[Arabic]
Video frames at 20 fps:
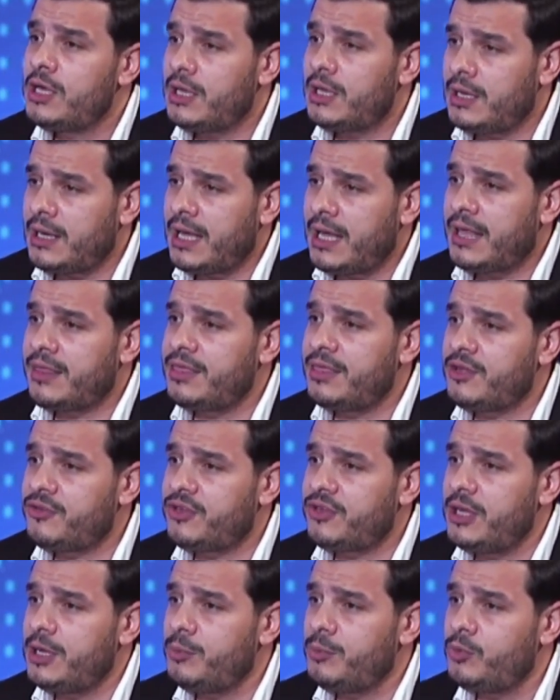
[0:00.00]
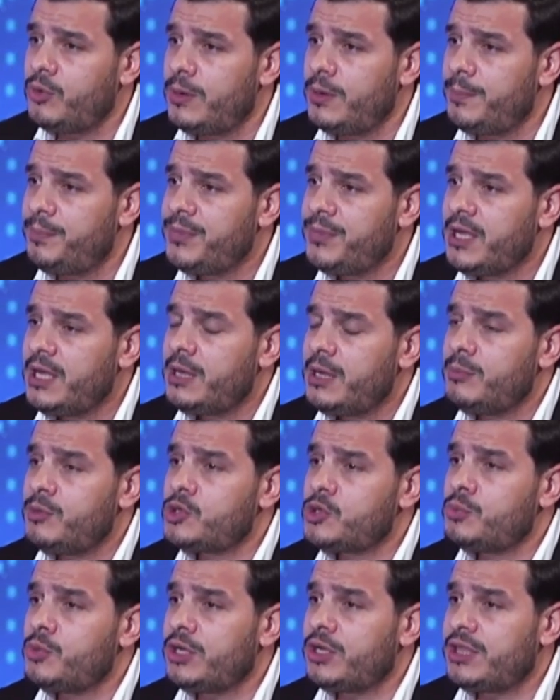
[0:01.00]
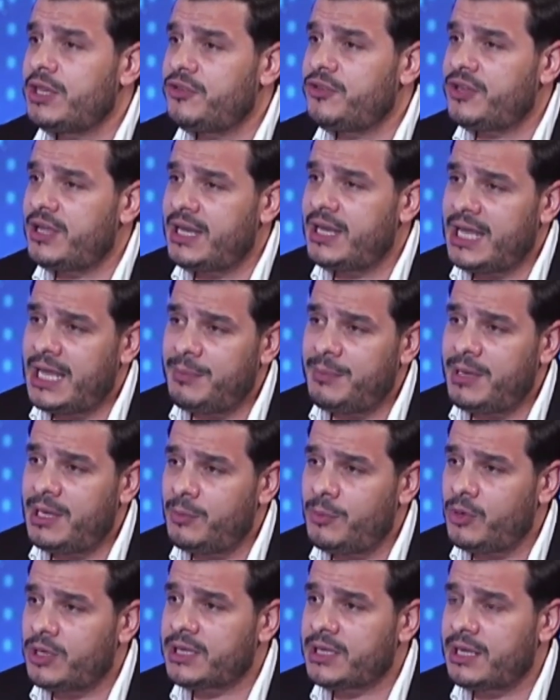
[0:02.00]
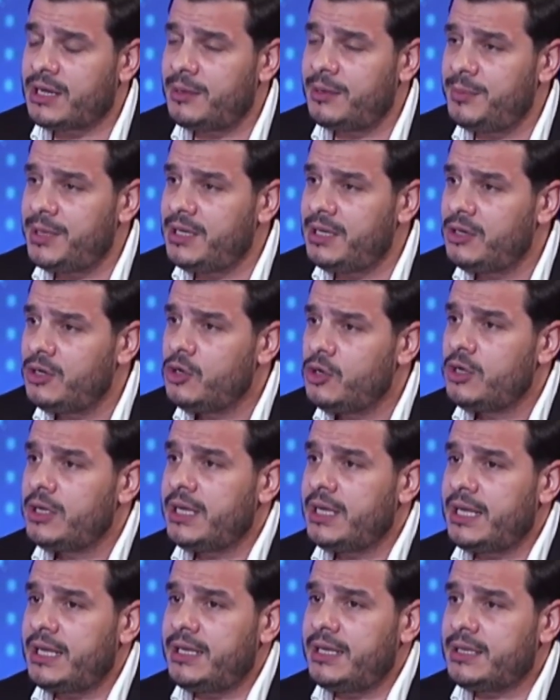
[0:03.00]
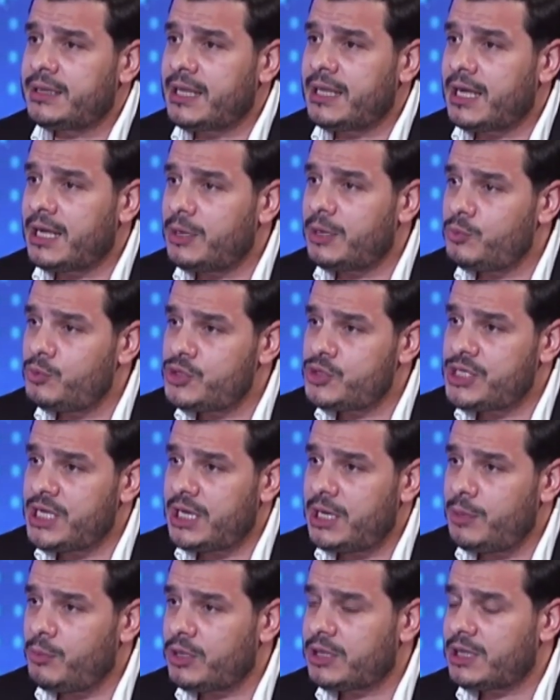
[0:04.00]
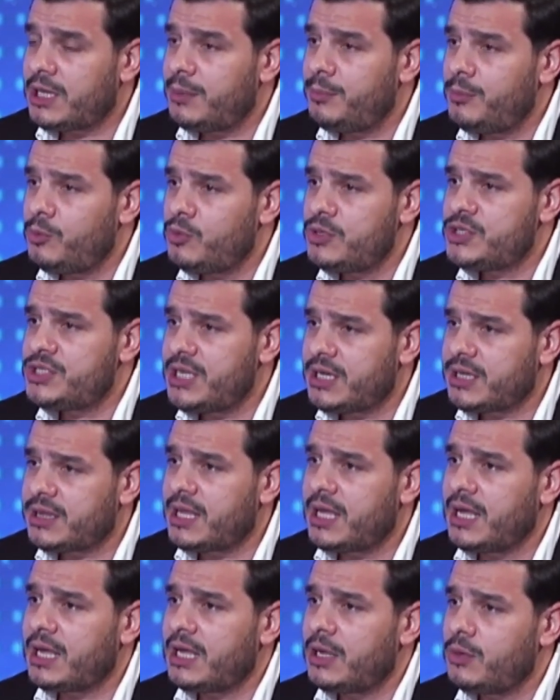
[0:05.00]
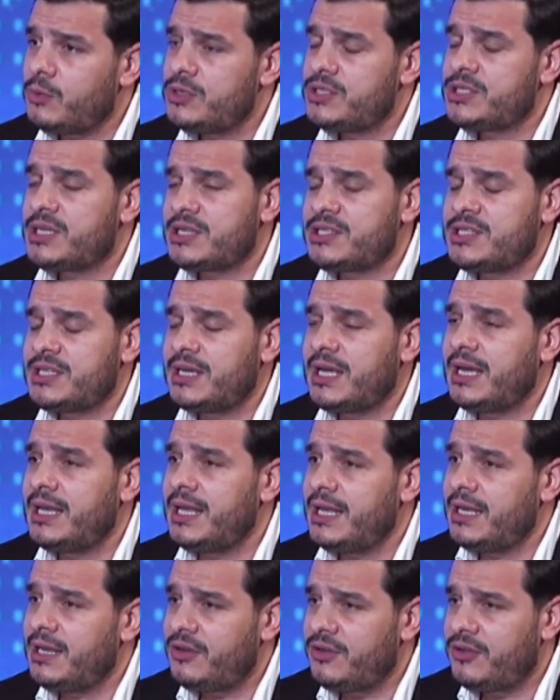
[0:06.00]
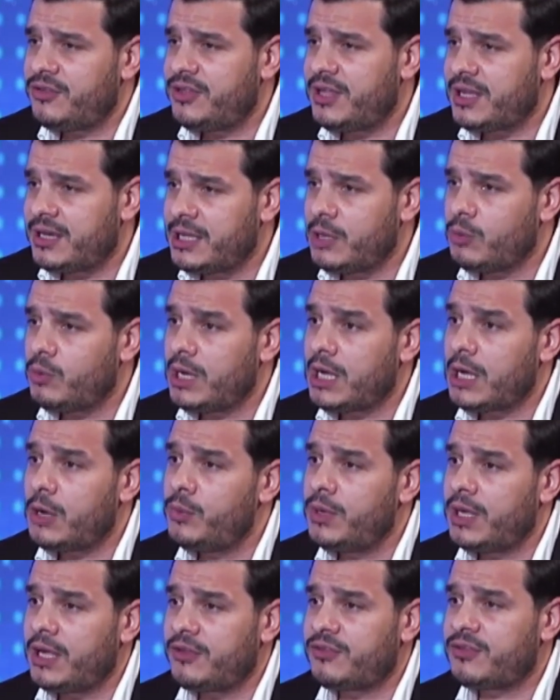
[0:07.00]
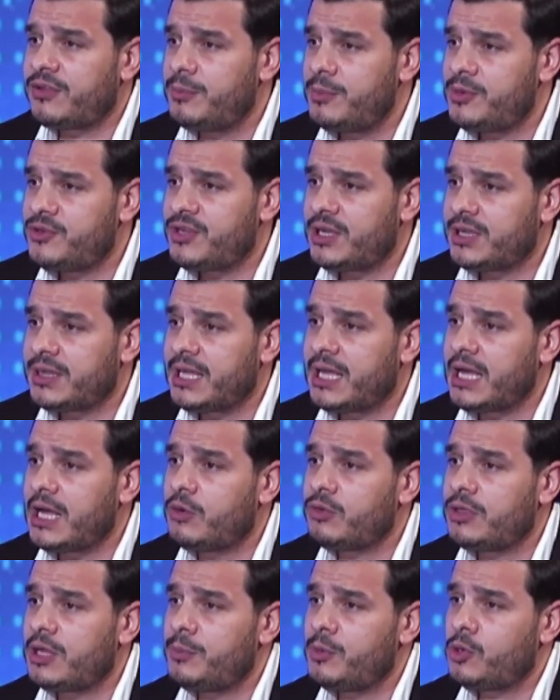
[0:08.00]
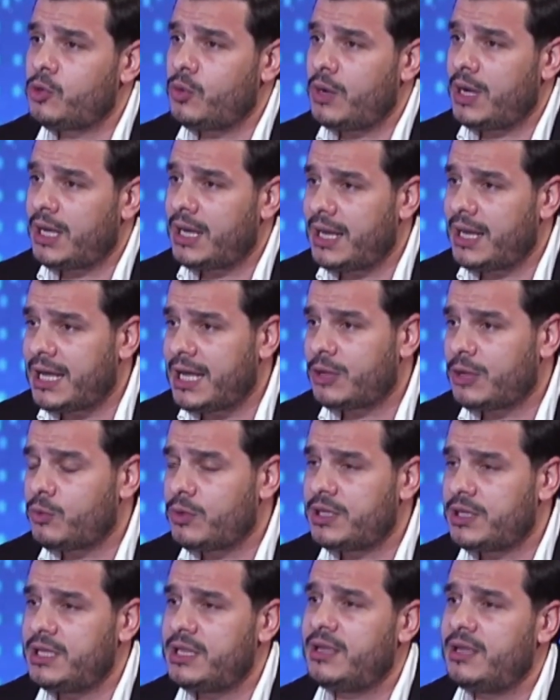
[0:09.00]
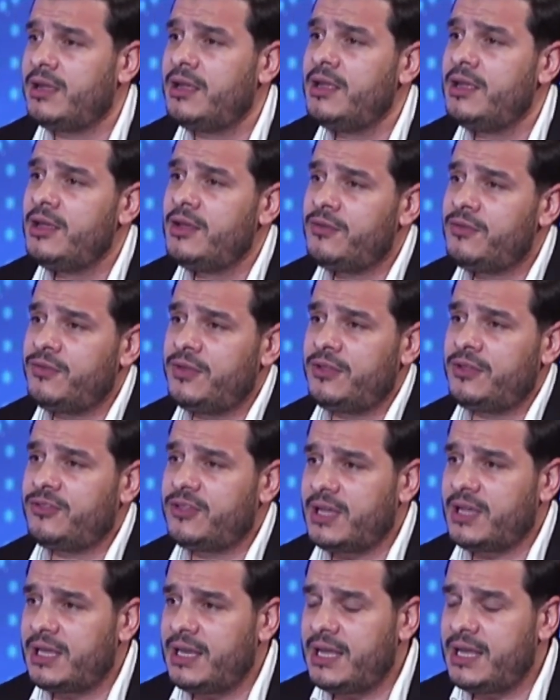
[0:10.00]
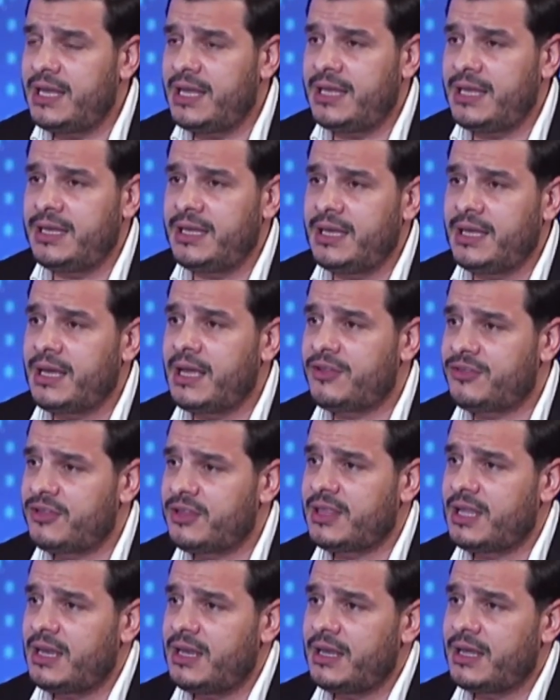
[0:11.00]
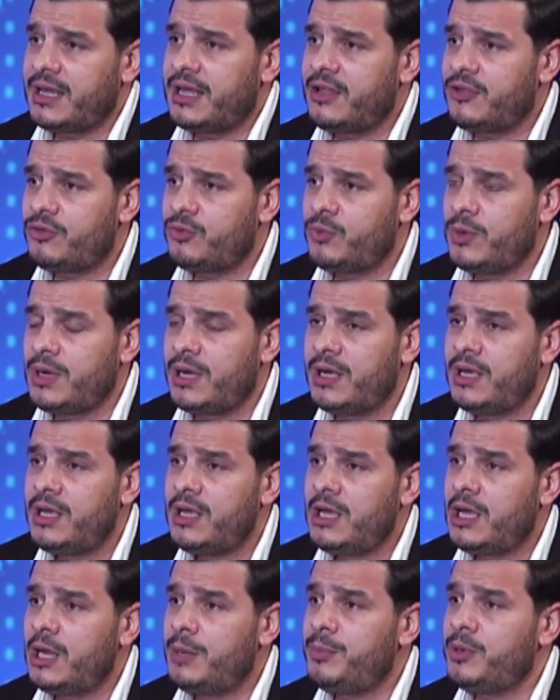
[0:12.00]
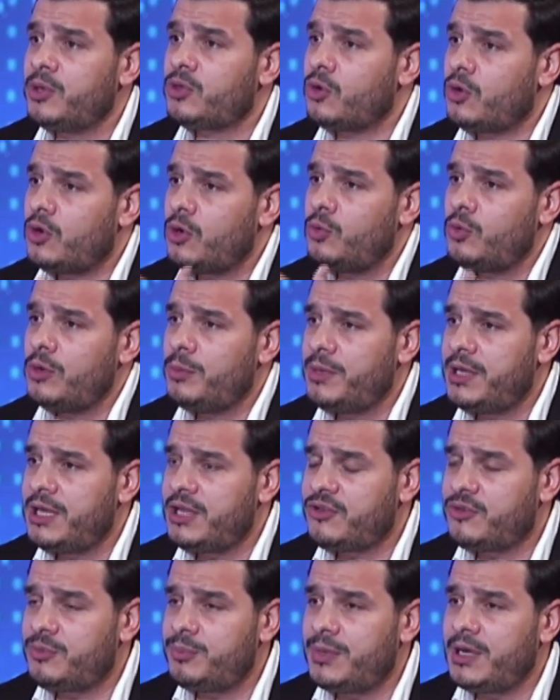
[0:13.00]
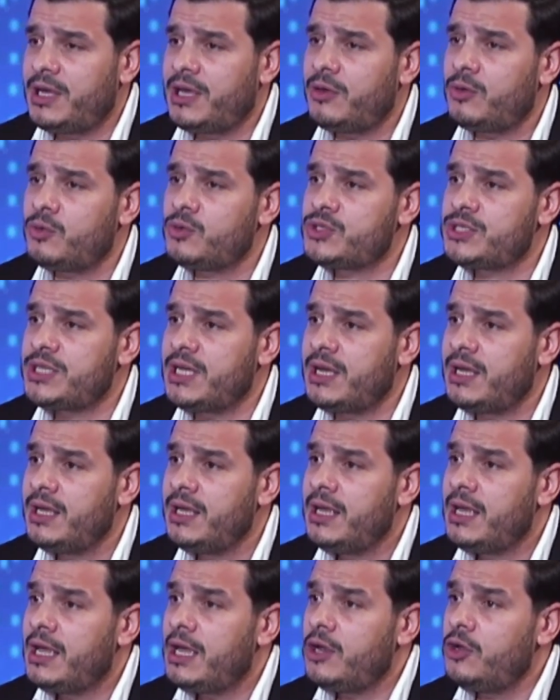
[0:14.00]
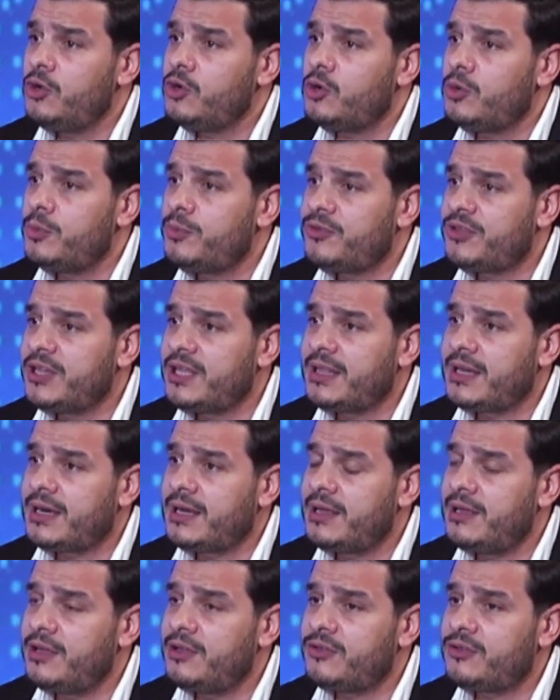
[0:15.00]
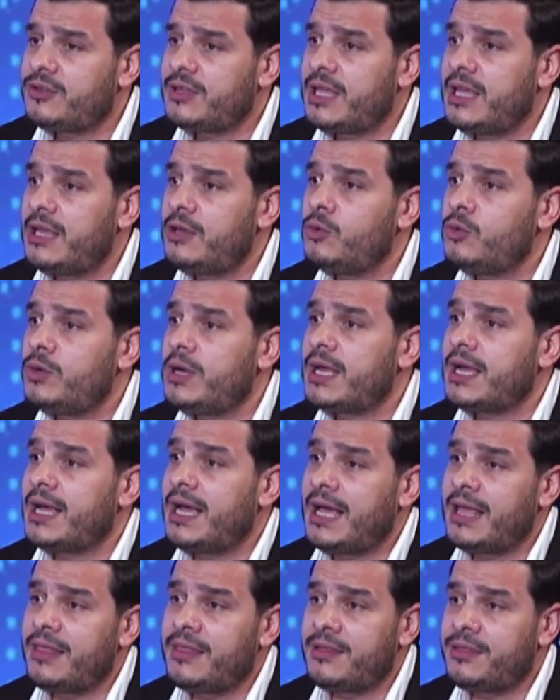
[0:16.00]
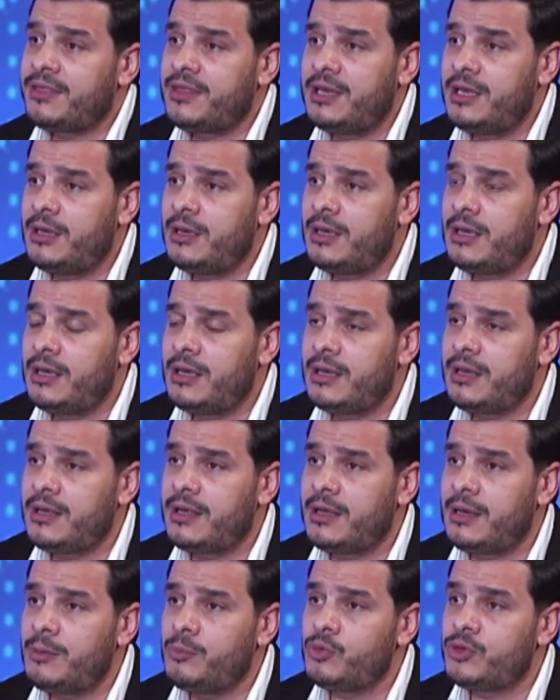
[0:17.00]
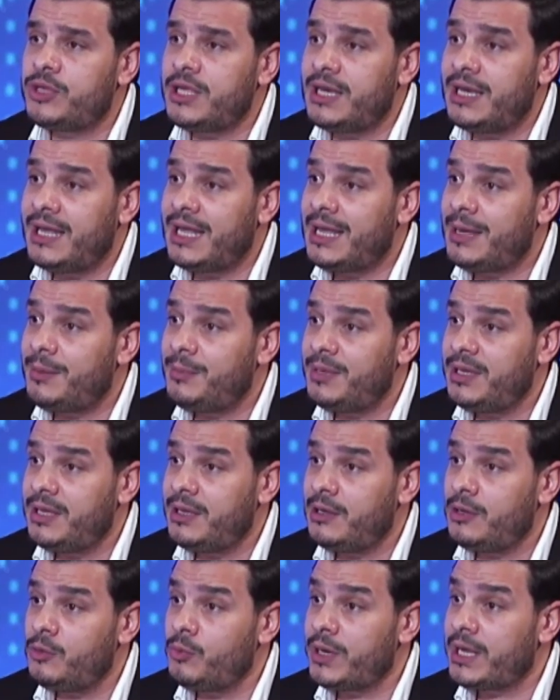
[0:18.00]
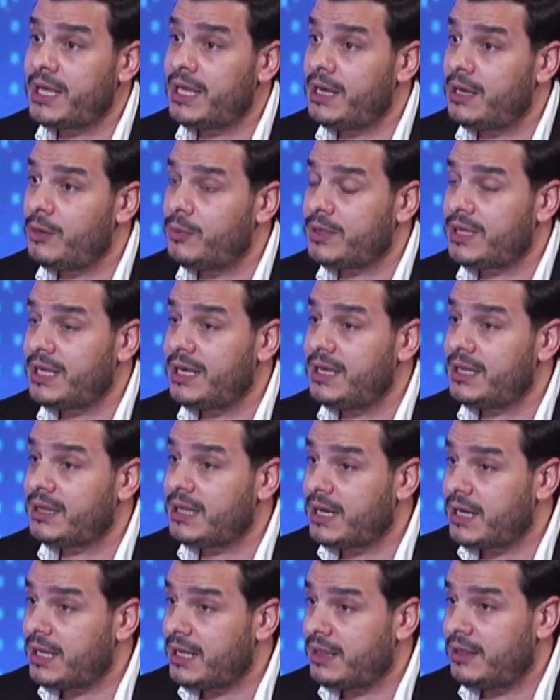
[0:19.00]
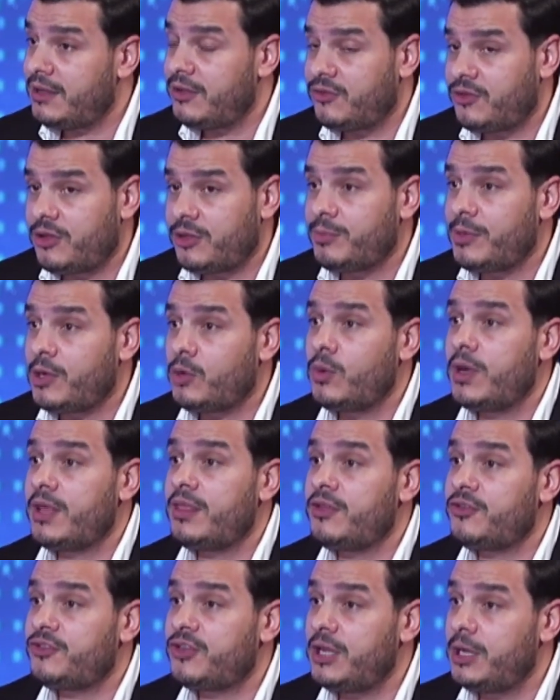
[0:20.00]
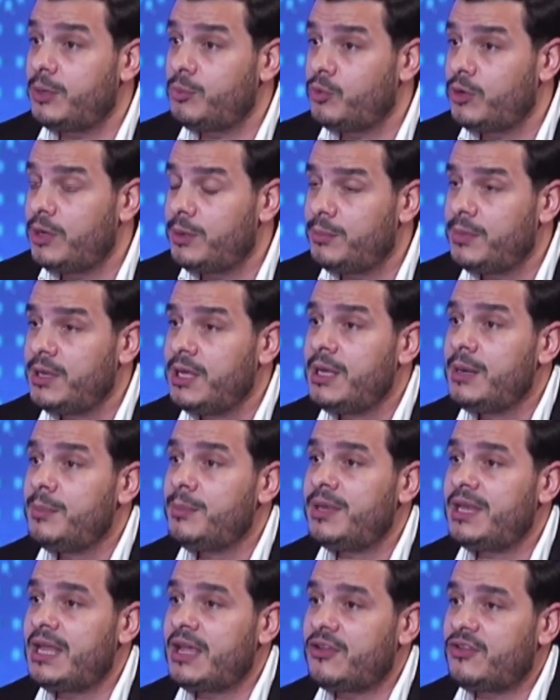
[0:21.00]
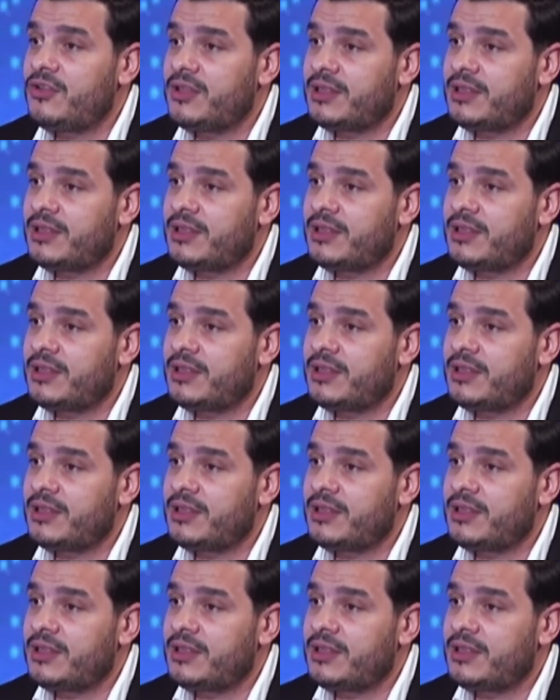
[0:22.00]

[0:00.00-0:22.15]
لاحظنا شيء مهم مجموعة رجال أعمال محترمين يعني طاقم وزاري محترم من وزير الطاقة ووزارة الصناعة لأن الجزائر دولة قوية خاصة في مجال الطاقة وتربطها علاقات وطيدة في استغلال يعني خاصة الغاز والبترول والمناجم مع روسيا اليوم السيد الرئيس كان هناك حاضر ثاني المدير العام للوكالة الوطنيه لترقيه الاستثمار وهذا شيء مهم من اجل